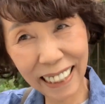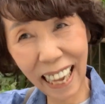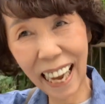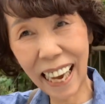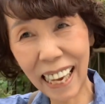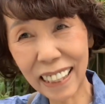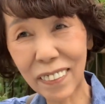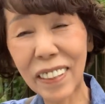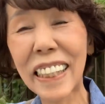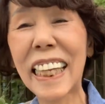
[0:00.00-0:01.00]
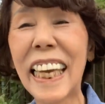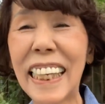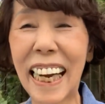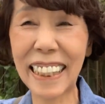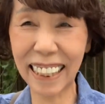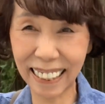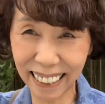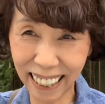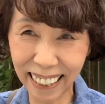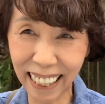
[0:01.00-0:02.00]
なと思っていらっしゃる
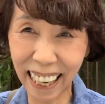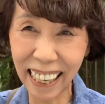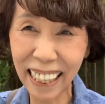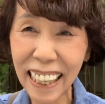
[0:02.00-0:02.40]
方